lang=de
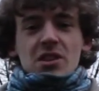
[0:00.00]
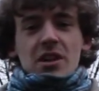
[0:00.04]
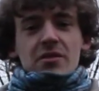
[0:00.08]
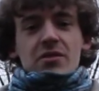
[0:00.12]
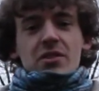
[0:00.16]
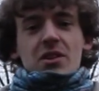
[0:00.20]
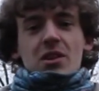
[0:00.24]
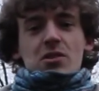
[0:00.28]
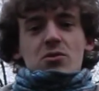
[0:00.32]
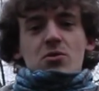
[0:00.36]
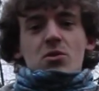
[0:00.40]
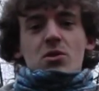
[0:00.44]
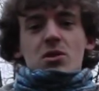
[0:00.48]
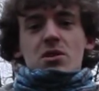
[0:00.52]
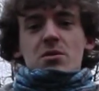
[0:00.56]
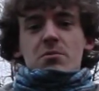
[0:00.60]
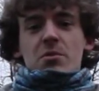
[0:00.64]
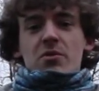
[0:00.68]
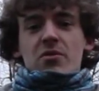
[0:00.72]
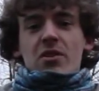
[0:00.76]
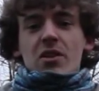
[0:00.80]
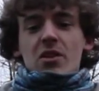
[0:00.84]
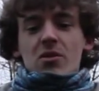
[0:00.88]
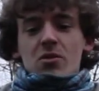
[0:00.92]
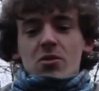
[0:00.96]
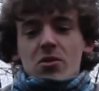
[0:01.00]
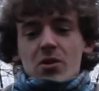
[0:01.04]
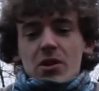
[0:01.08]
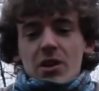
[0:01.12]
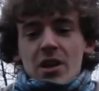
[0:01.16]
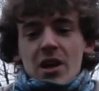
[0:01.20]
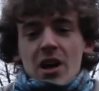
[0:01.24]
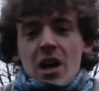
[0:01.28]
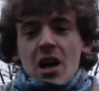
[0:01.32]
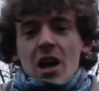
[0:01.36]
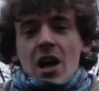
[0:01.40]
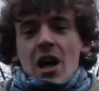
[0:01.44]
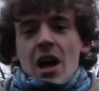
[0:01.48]
Einfach natürliche Bewegung holen,
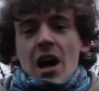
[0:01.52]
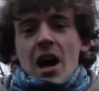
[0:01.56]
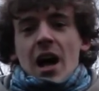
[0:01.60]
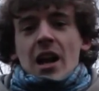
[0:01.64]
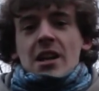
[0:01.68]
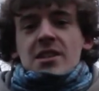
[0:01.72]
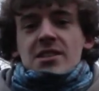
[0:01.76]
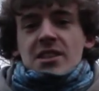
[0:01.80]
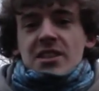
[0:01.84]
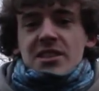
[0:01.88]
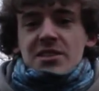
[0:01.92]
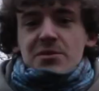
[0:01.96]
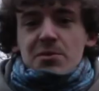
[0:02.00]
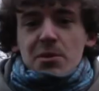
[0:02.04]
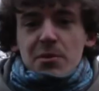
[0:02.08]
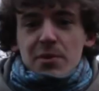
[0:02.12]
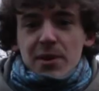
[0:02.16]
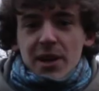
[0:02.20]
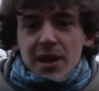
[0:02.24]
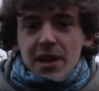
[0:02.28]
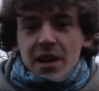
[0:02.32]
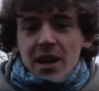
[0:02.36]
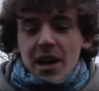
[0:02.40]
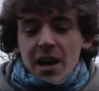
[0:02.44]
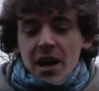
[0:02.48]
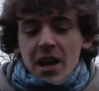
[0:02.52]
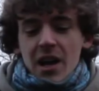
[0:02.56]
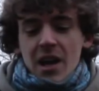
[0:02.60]
alles ausprobieren